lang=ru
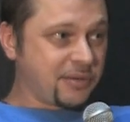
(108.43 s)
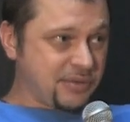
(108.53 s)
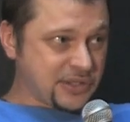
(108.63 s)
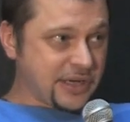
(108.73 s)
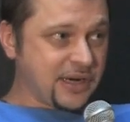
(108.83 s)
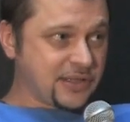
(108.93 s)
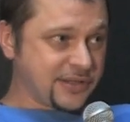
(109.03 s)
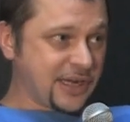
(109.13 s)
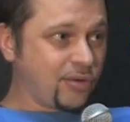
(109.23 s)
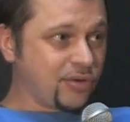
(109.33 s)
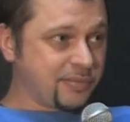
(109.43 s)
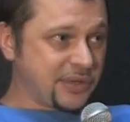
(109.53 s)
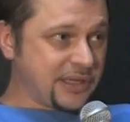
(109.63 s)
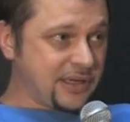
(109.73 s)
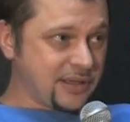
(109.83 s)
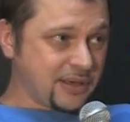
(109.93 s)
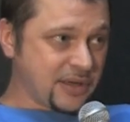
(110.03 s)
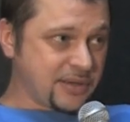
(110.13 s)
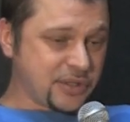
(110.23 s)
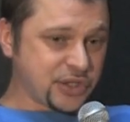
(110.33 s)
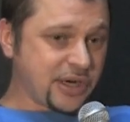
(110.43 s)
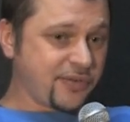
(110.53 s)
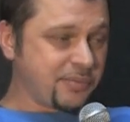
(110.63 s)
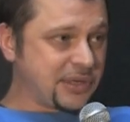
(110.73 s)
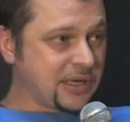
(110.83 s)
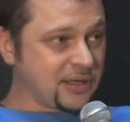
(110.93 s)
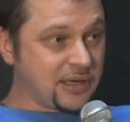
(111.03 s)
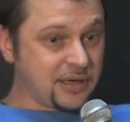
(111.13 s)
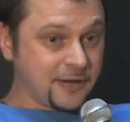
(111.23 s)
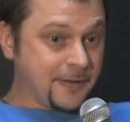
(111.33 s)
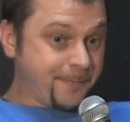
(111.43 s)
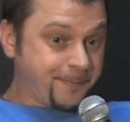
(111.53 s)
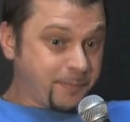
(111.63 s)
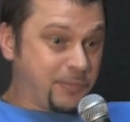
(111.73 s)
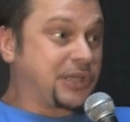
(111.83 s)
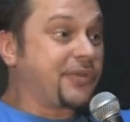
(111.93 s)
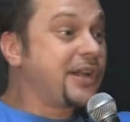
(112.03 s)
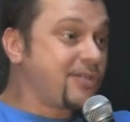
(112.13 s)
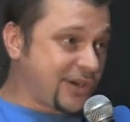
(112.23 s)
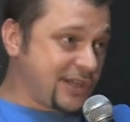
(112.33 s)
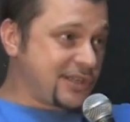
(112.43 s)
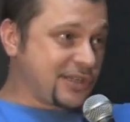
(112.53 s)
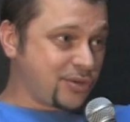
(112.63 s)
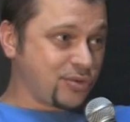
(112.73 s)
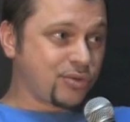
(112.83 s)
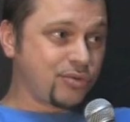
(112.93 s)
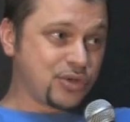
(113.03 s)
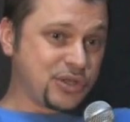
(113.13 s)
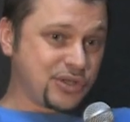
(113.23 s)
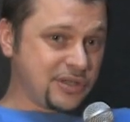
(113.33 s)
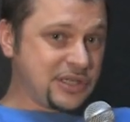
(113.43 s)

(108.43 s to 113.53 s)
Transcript: как бы и старается налогами, да, и там какими-то штрафами и так далее, благотворительную организацию задушить.